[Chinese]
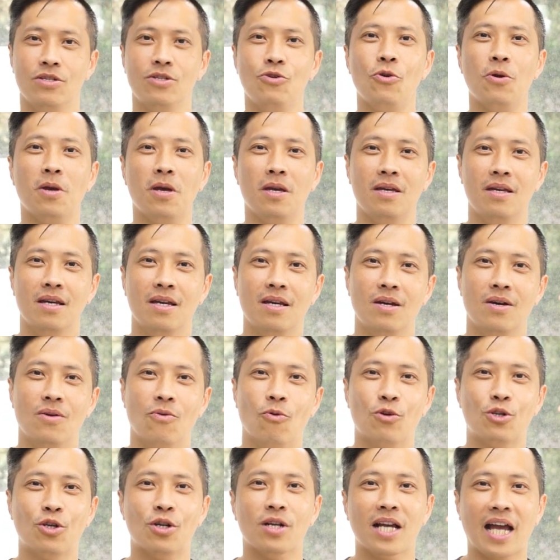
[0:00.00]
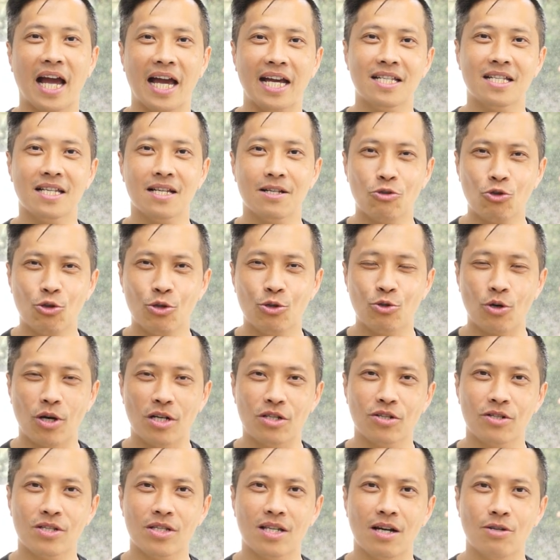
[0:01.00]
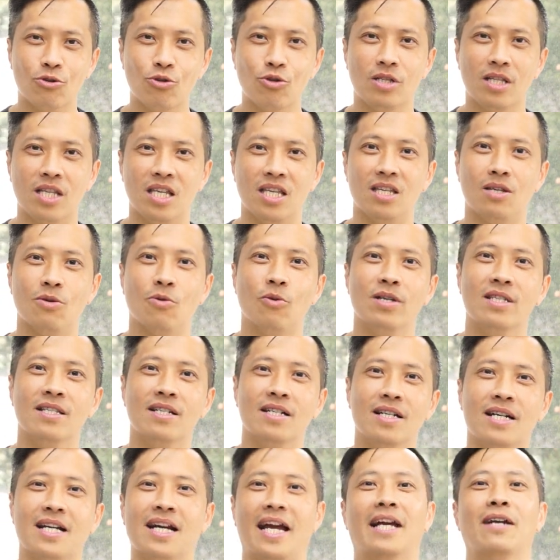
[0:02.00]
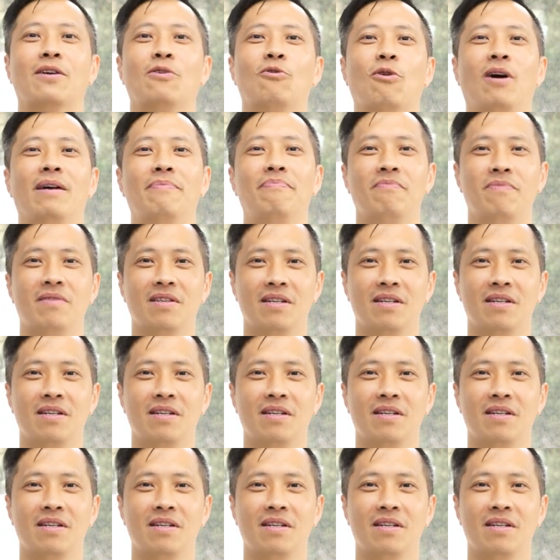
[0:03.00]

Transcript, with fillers: 因为我觉得开车最主要就是要去体会那个感官，